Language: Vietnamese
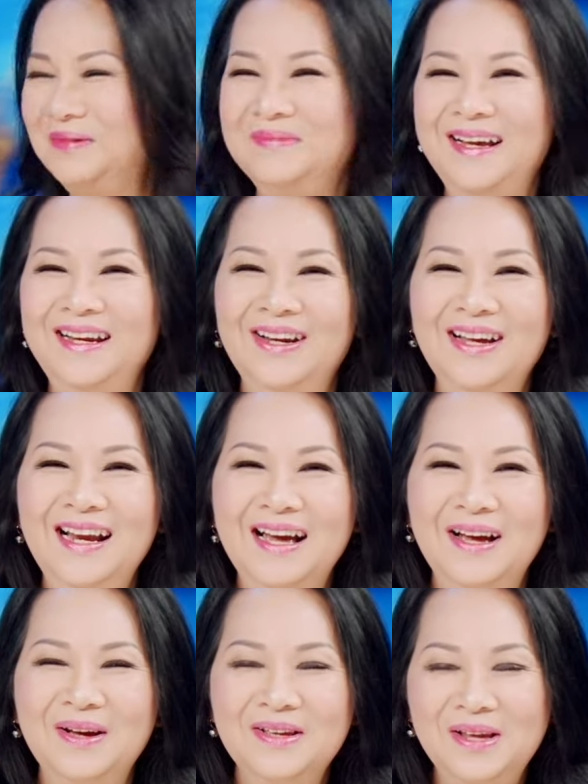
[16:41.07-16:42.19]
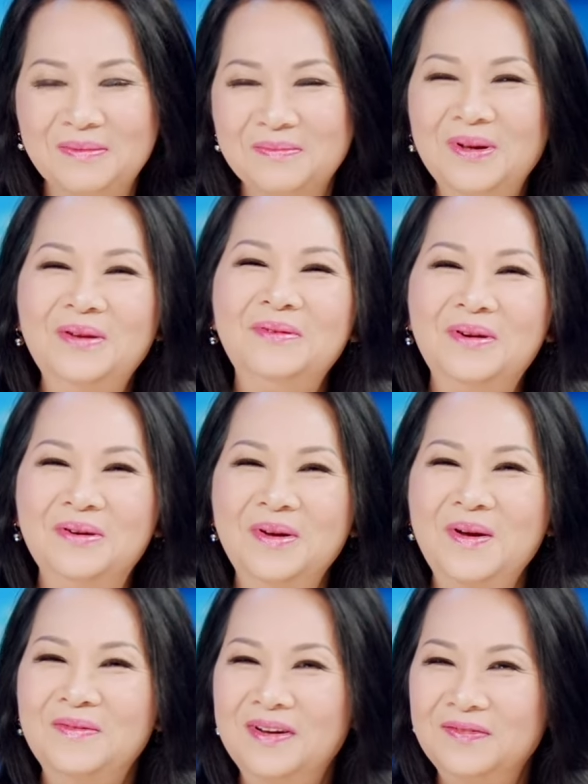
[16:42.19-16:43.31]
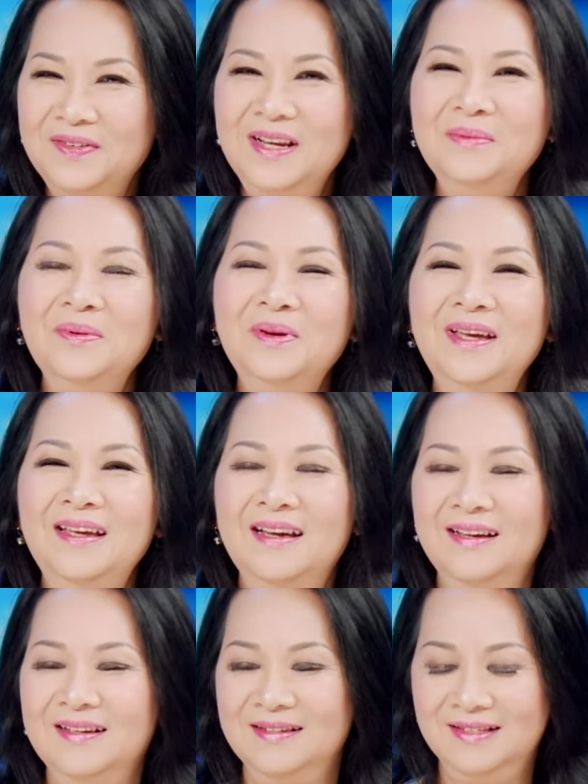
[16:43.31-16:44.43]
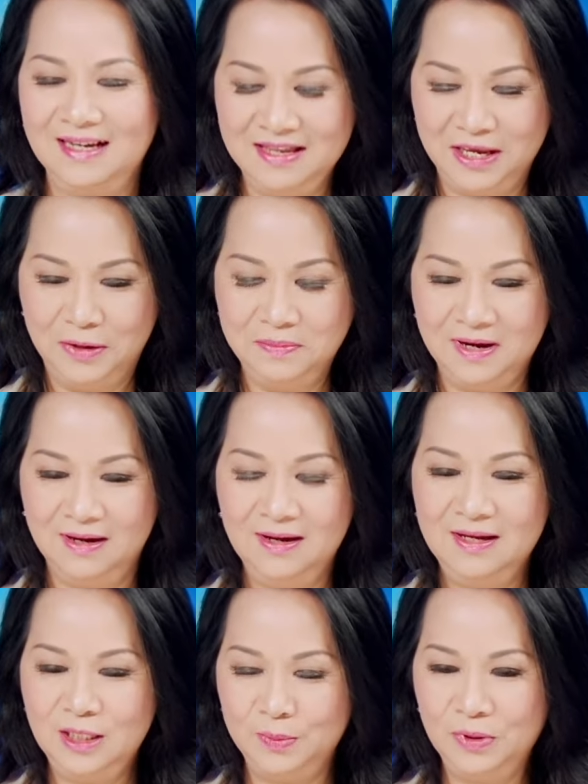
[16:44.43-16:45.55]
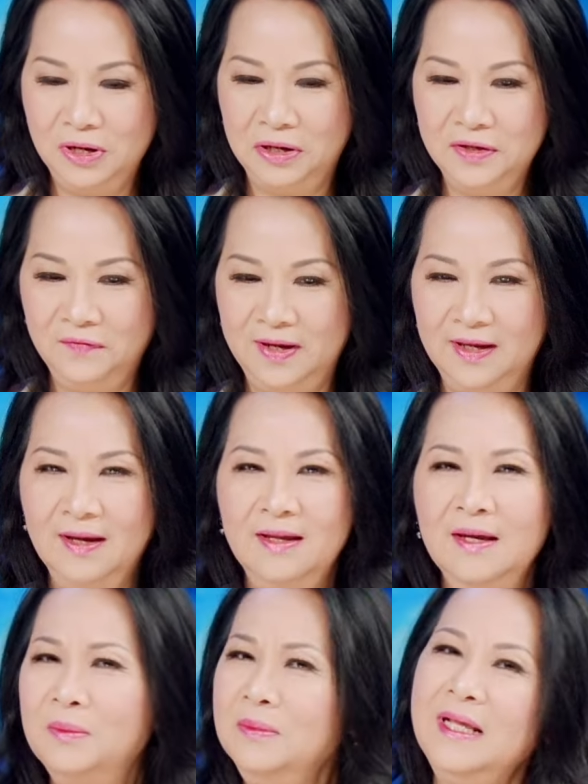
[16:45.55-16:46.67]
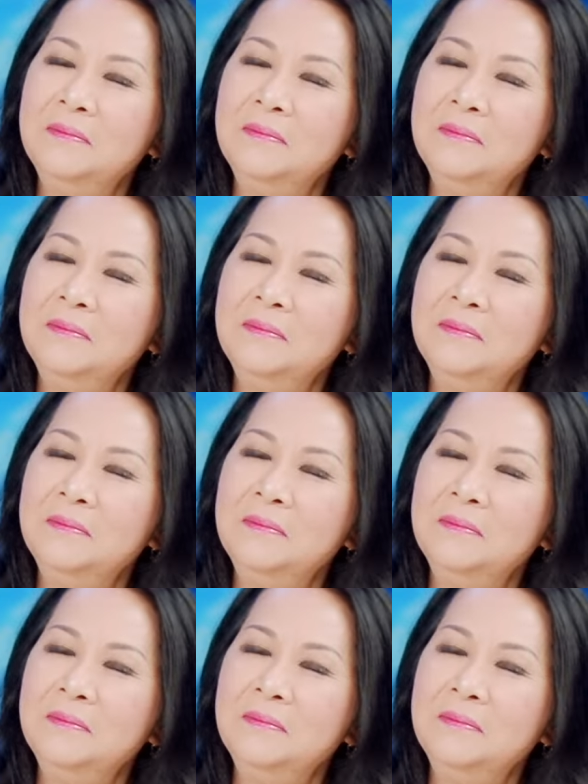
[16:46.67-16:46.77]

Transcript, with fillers: hôm nay đó là nhạc bolero và Philip Huy uh, sở dĩ mà chị muốn hỏi như vậy chị muốn